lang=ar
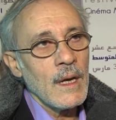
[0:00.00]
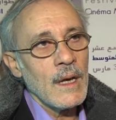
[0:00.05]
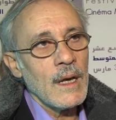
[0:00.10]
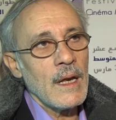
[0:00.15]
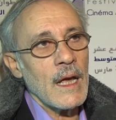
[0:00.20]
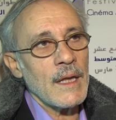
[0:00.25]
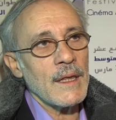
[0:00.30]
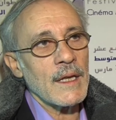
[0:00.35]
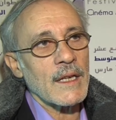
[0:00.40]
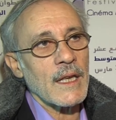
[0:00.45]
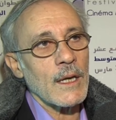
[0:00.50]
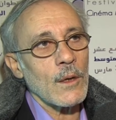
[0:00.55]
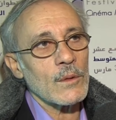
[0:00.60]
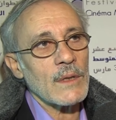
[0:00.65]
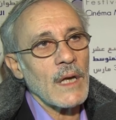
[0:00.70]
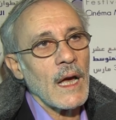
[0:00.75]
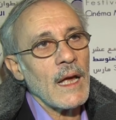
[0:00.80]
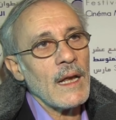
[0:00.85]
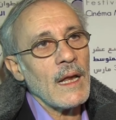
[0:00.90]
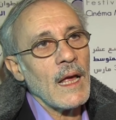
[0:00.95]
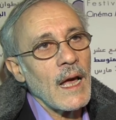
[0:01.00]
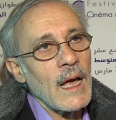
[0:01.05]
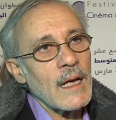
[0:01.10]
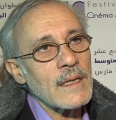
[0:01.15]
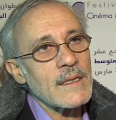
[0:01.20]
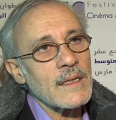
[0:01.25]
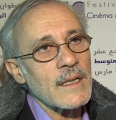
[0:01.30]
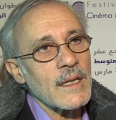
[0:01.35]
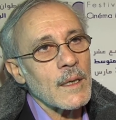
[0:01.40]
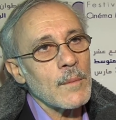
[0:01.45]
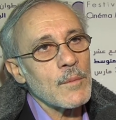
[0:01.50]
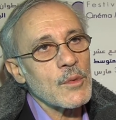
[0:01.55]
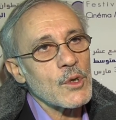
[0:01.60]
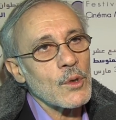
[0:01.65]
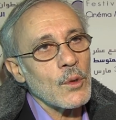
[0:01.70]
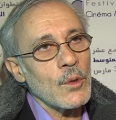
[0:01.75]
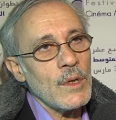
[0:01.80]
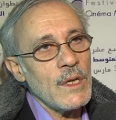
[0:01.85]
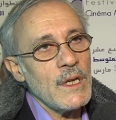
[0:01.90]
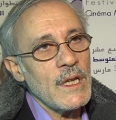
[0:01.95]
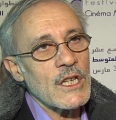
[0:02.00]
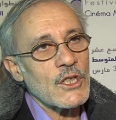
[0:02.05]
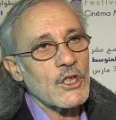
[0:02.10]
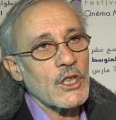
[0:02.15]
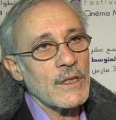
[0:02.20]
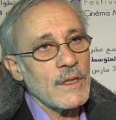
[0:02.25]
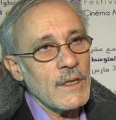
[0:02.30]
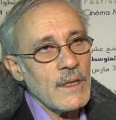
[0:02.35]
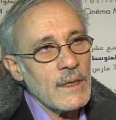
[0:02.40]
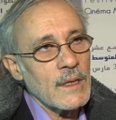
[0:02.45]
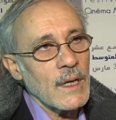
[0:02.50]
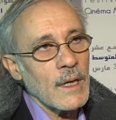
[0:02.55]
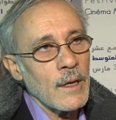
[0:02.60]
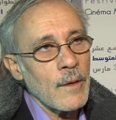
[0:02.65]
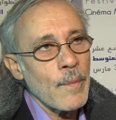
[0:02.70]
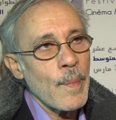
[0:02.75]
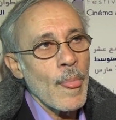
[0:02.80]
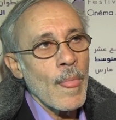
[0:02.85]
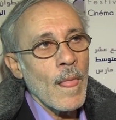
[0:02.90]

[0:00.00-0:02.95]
لان كيوضع على عاتقي مسؤوليه جديده